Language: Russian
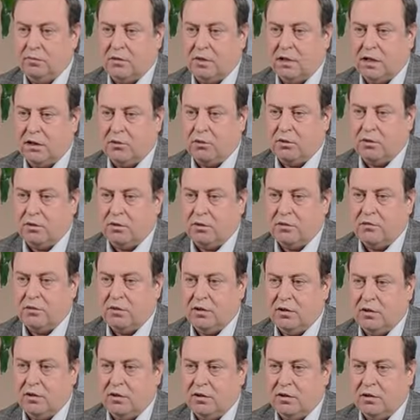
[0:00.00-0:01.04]

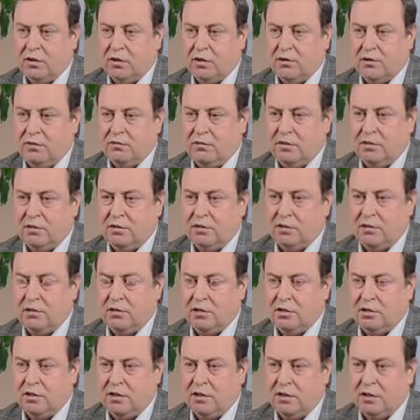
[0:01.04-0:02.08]
хорошего от этого
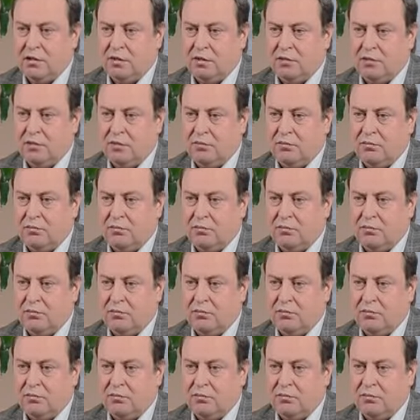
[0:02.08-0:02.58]
ждать,